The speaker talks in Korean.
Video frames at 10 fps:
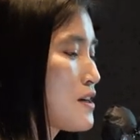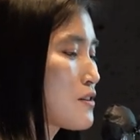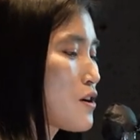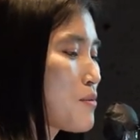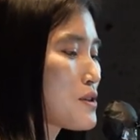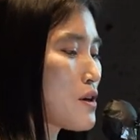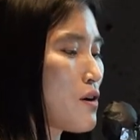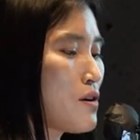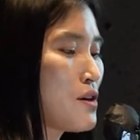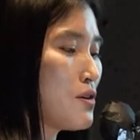
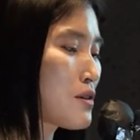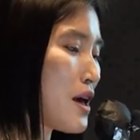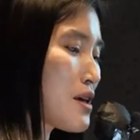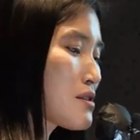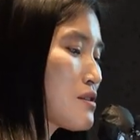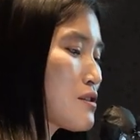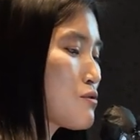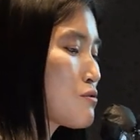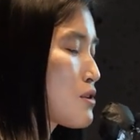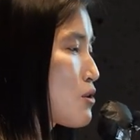그러면서 여기
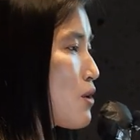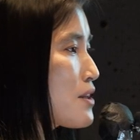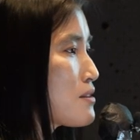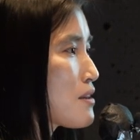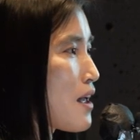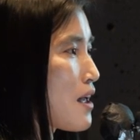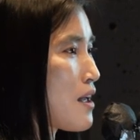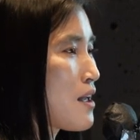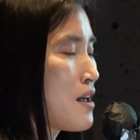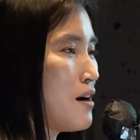HCU라고
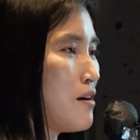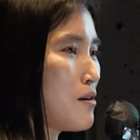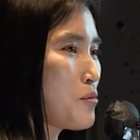하는데 어,